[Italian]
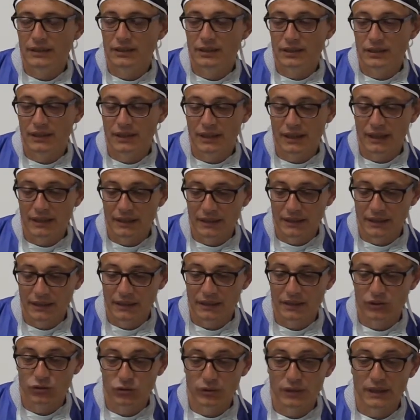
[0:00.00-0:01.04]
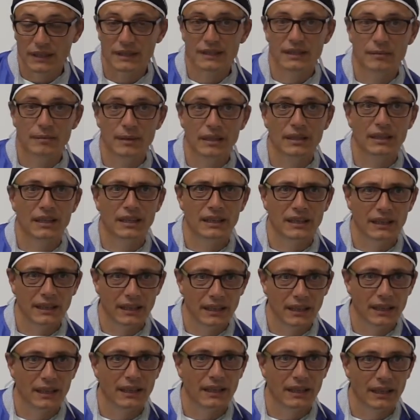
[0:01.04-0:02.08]
sia nelle risonanze
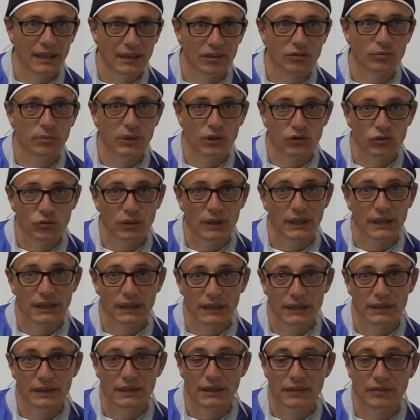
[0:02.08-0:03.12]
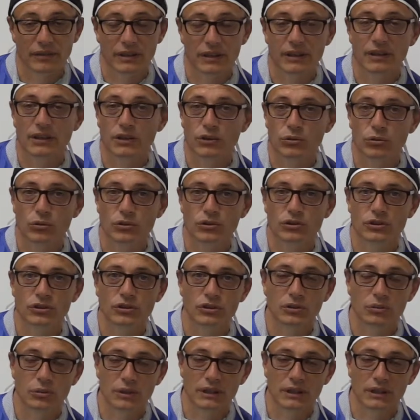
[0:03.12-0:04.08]
magnetiche che spesso anche negli interventi chirurgici.